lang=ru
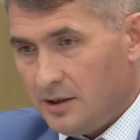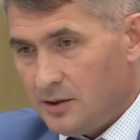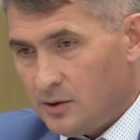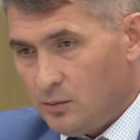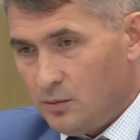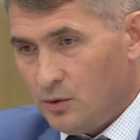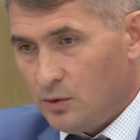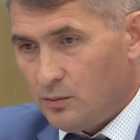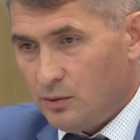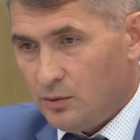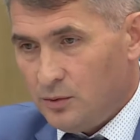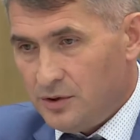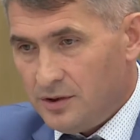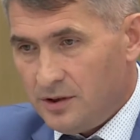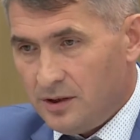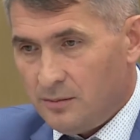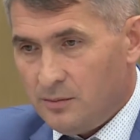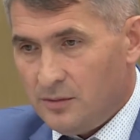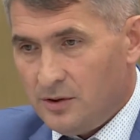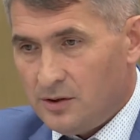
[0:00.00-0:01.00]
смог
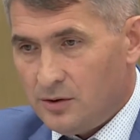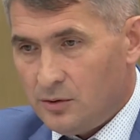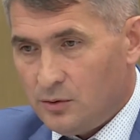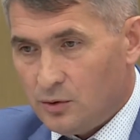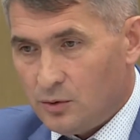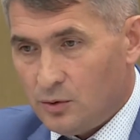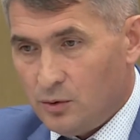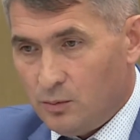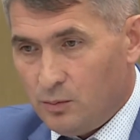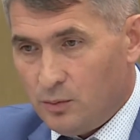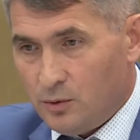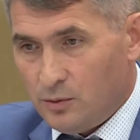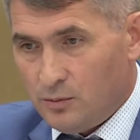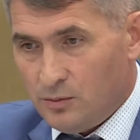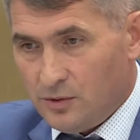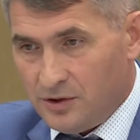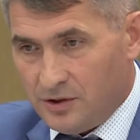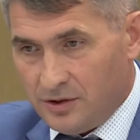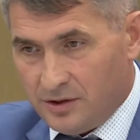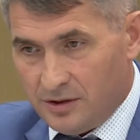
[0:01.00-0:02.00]
получить медицинскую
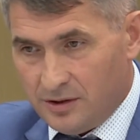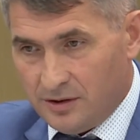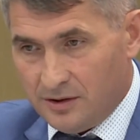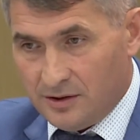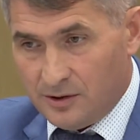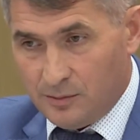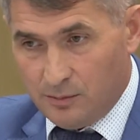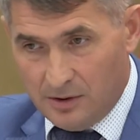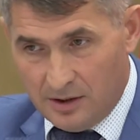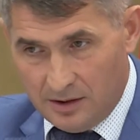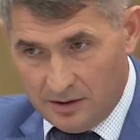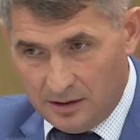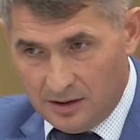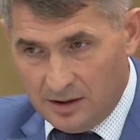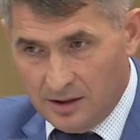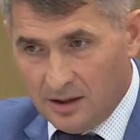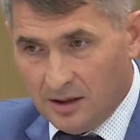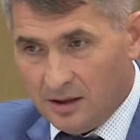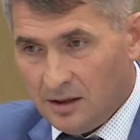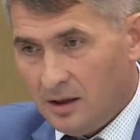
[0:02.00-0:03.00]
помощь
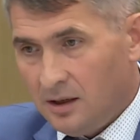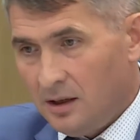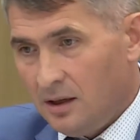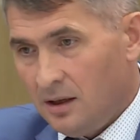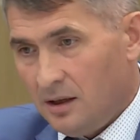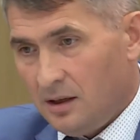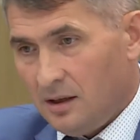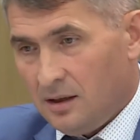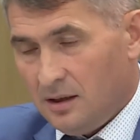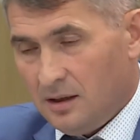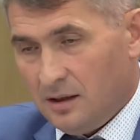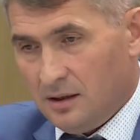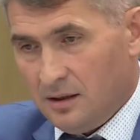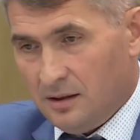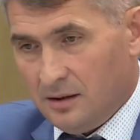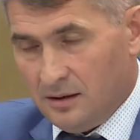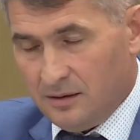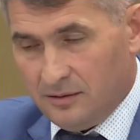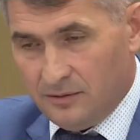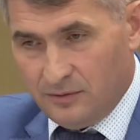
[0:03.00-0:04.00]
сполна э,
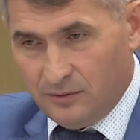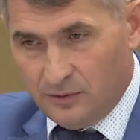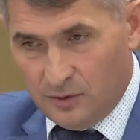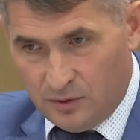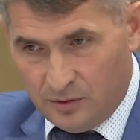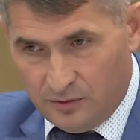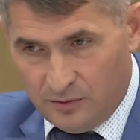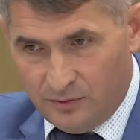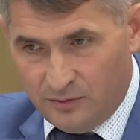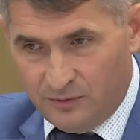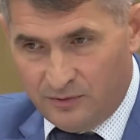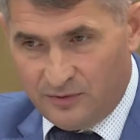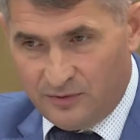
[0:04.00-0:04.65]
в,